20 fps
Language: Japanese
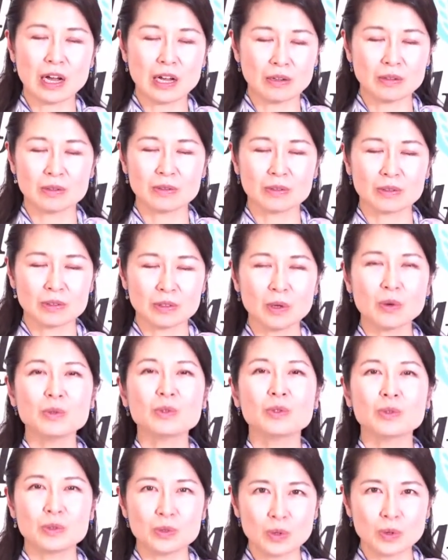あの協
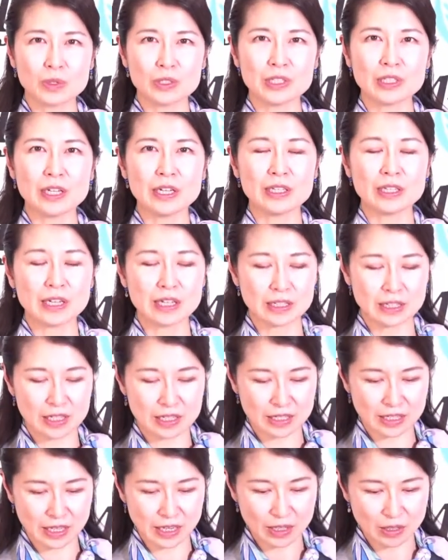力をしていたん
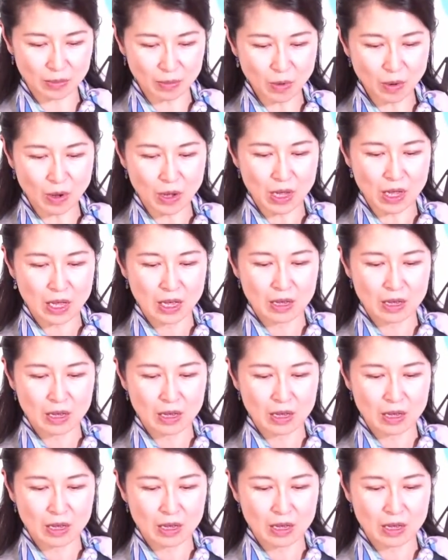ですけれども、